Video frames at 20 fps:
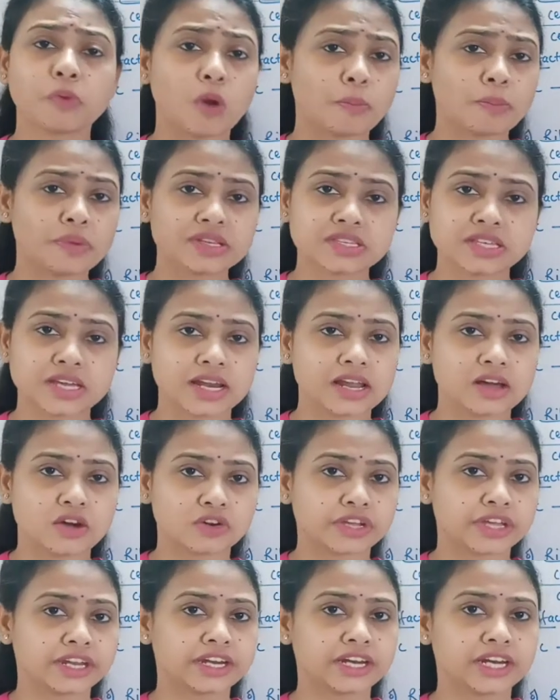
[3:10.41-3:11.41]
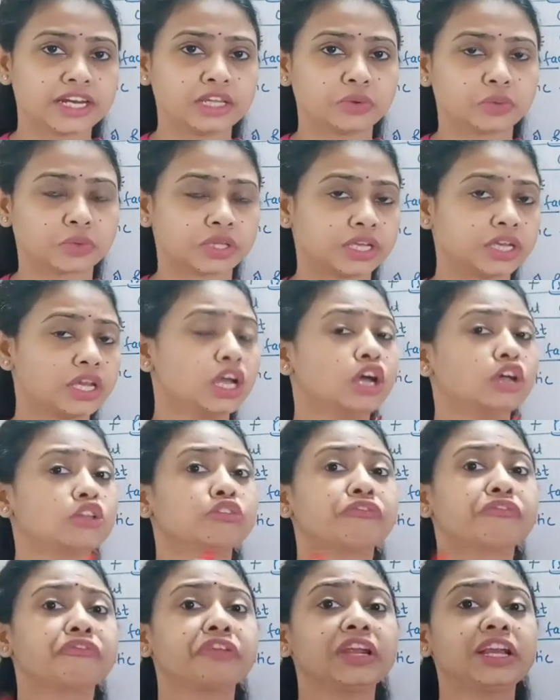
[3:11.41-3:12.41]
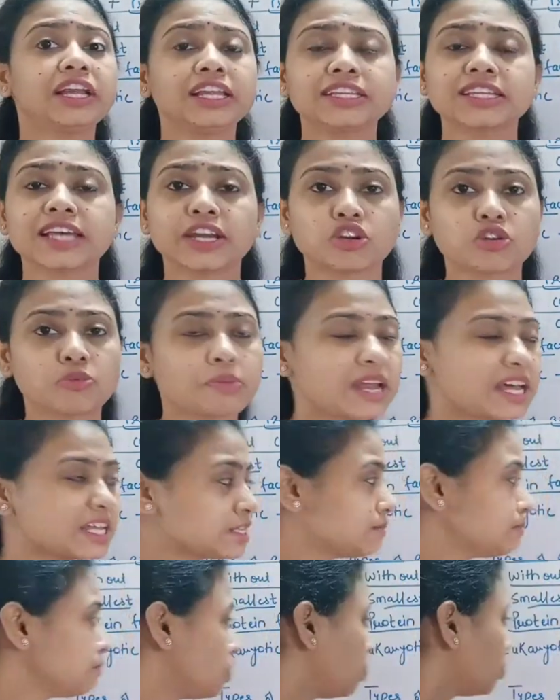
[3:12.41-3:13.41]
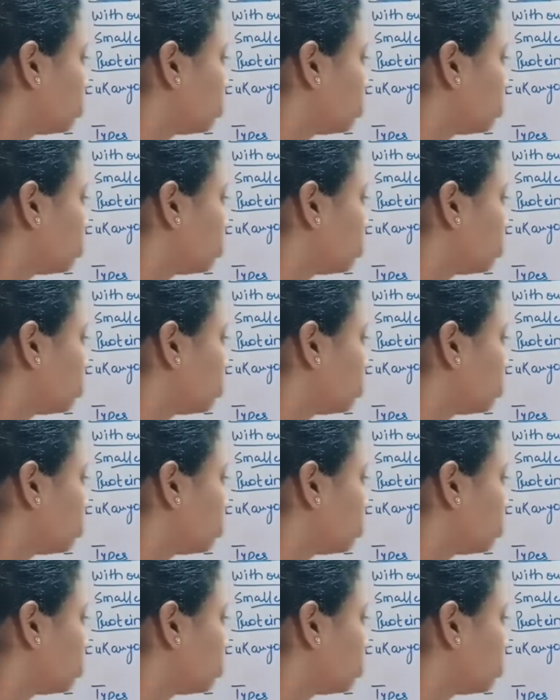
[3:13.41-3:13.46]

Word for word: प्रॉपर सेल ऑर्गेनल नहीं होते तो फ्रीली साइटोप्लाज्म में